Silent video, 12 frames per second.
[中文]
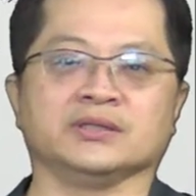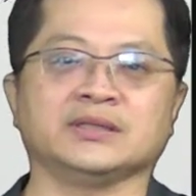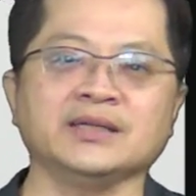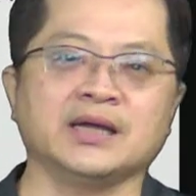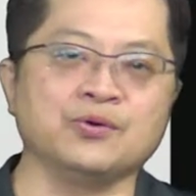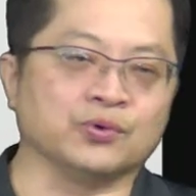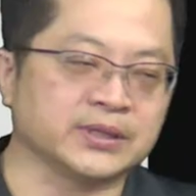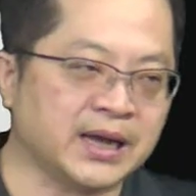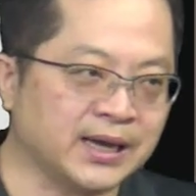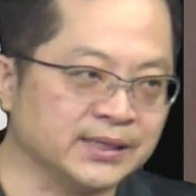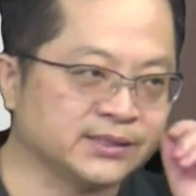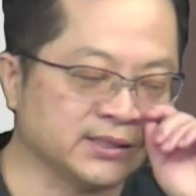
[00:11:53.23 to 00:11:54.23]
当然，我大
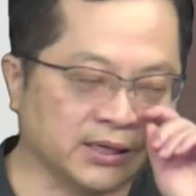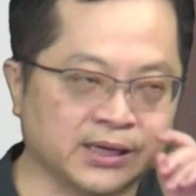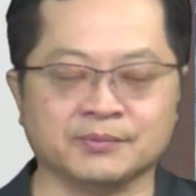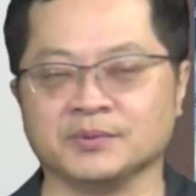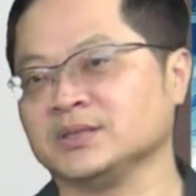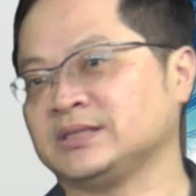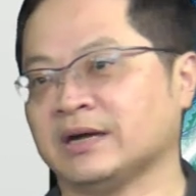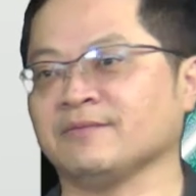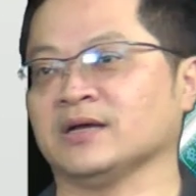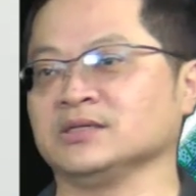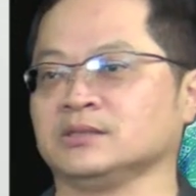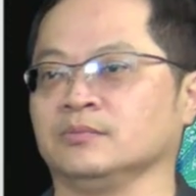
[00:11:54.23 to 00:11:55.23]
概知道他们的想
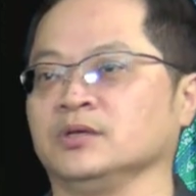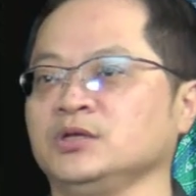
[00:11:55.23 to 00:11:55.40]
法是什么，